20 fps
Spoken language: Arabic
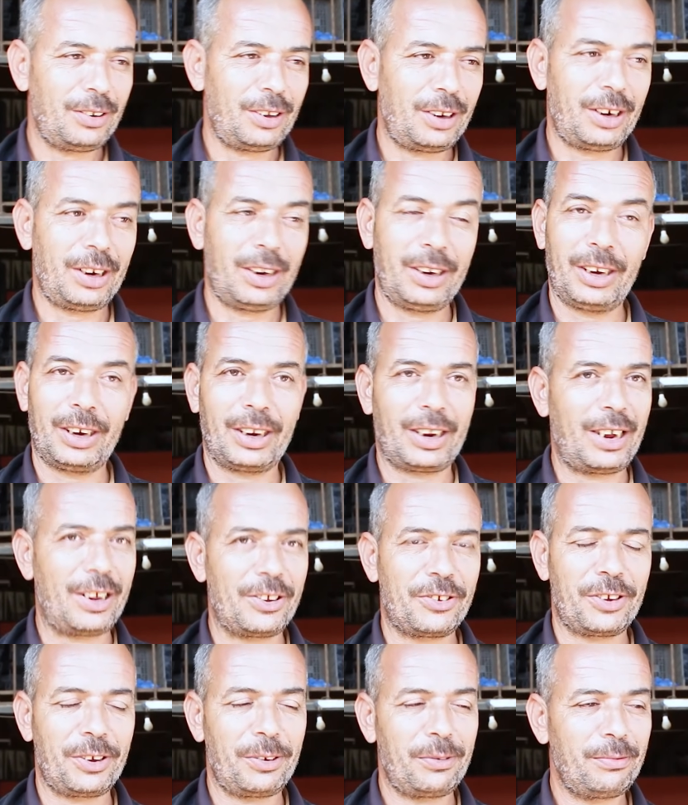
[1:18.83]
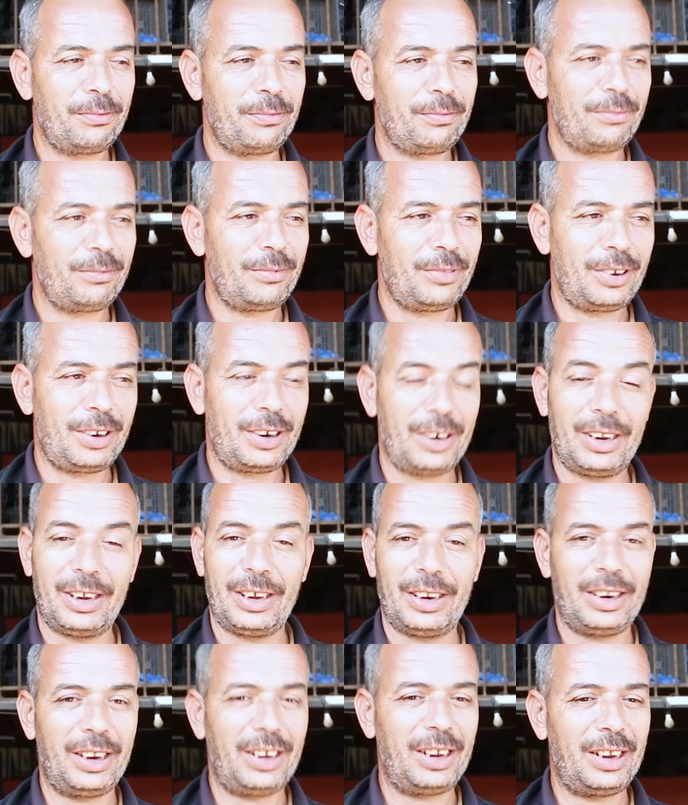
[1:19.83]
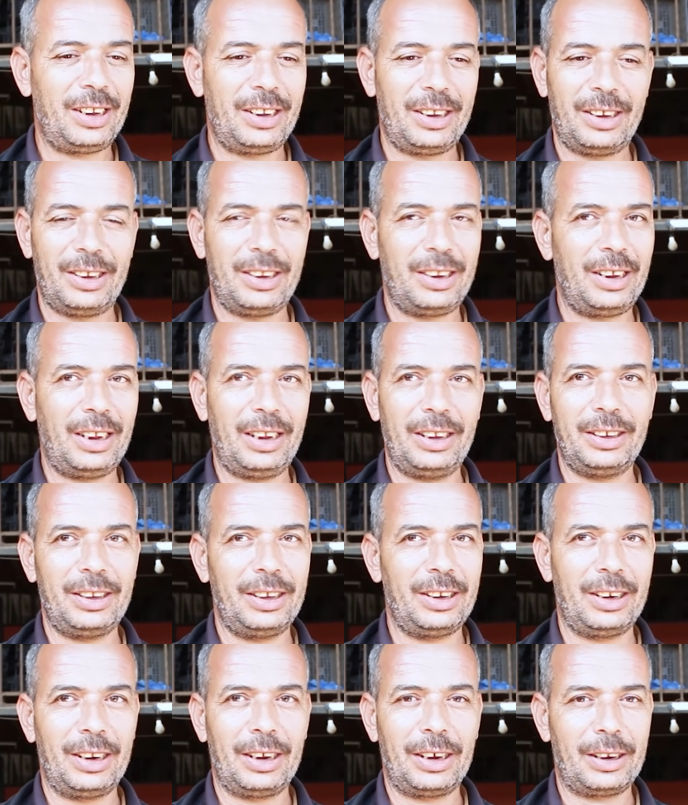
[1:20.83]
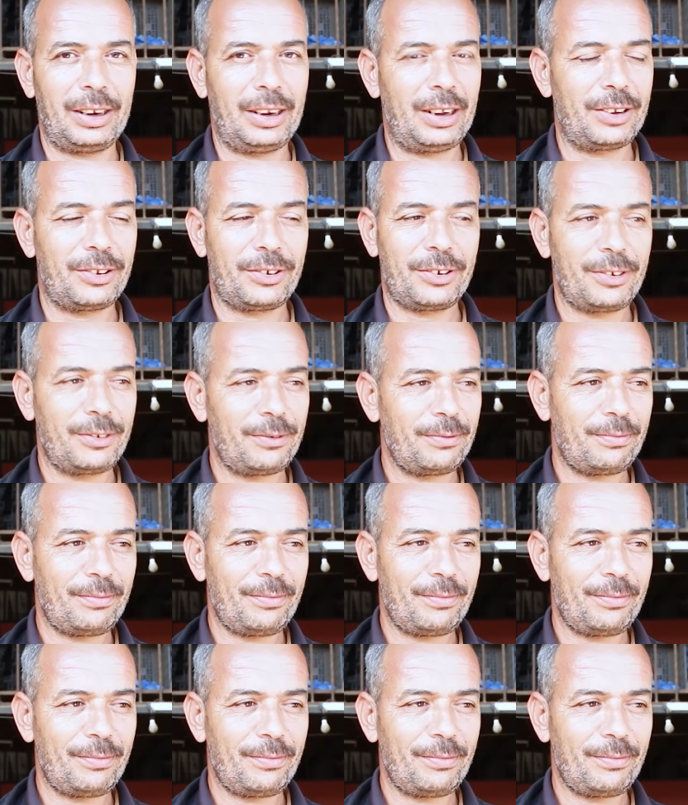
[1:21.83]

رانا نقاصي رانا عيينا خلاص